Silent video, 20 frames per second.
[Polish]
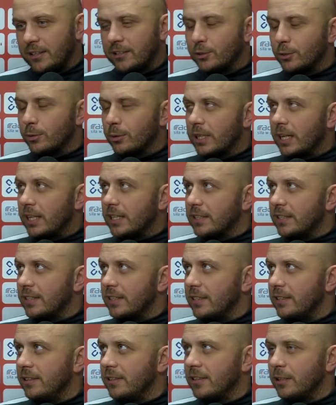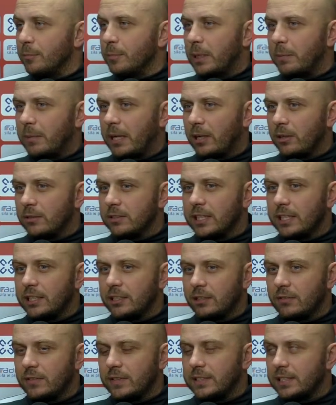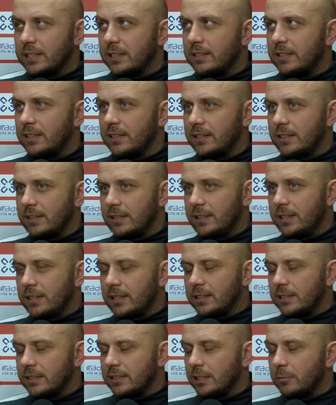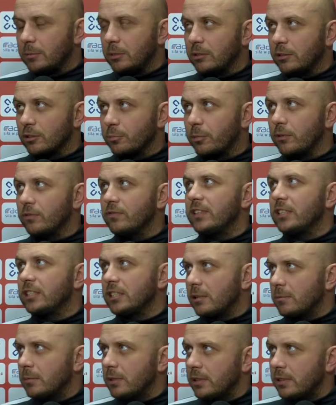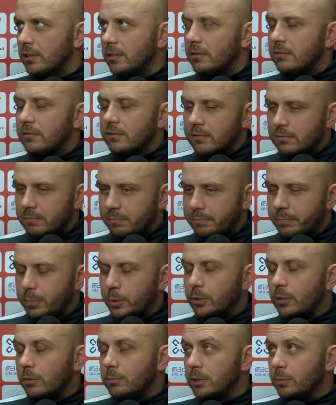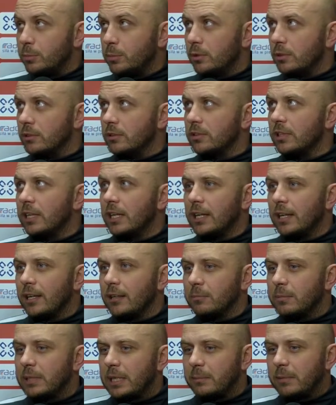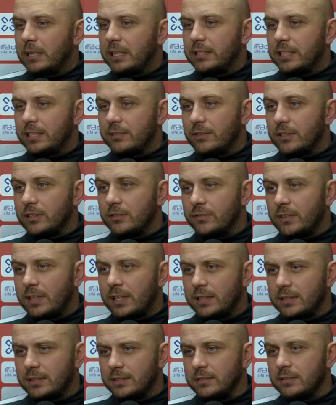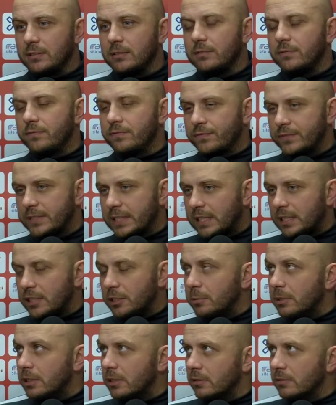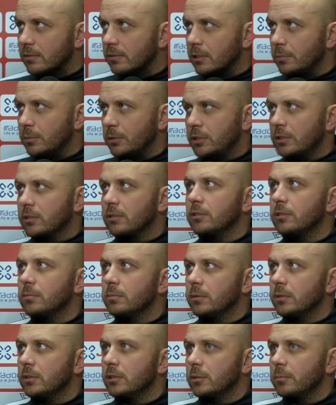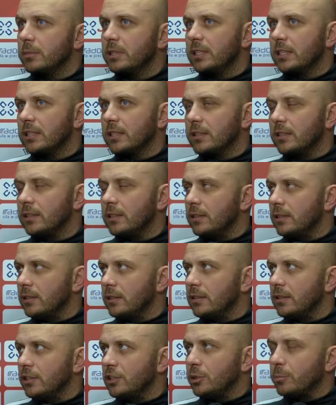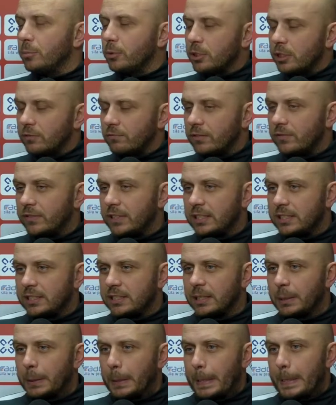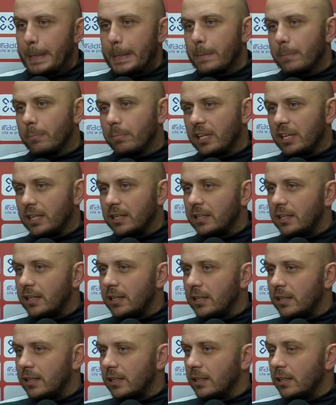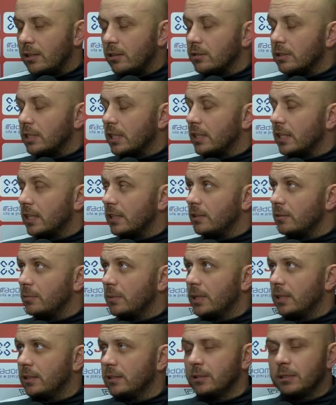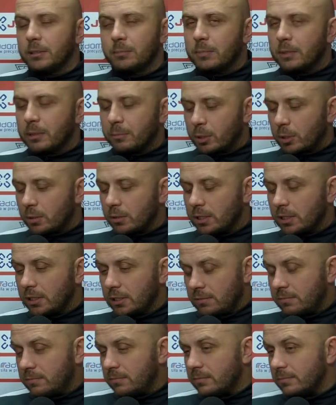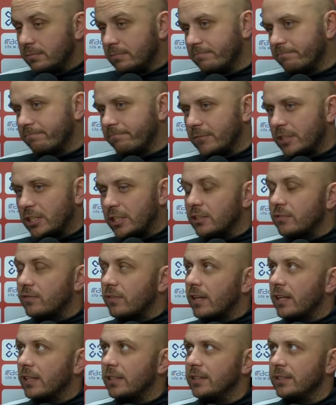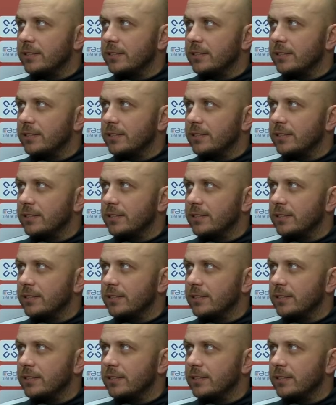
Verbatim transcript: rzut karny, bramka kontaktowa za kilkanaście minut powtarzamy Podobny błąd bramka na 2-2. No, staraliśmy się zrobić wszystko, żeby, żeby jednak e, te trzy punkty wywieźć. Piękna kontra Radoma e, broni 3-2